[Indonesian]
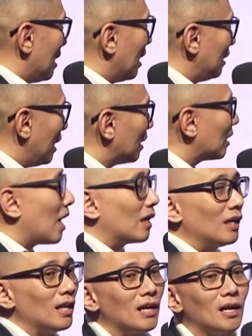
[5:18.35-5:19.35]
Nanti yang
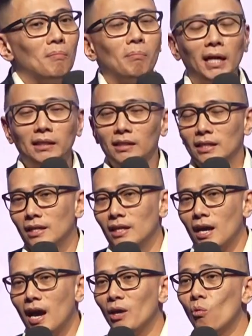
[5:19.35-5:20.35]
terakhir, yang keempat,
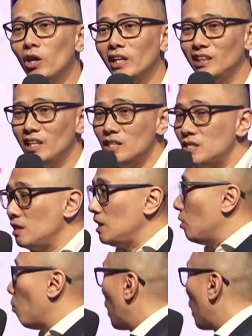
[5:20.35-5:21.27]
I want it easily,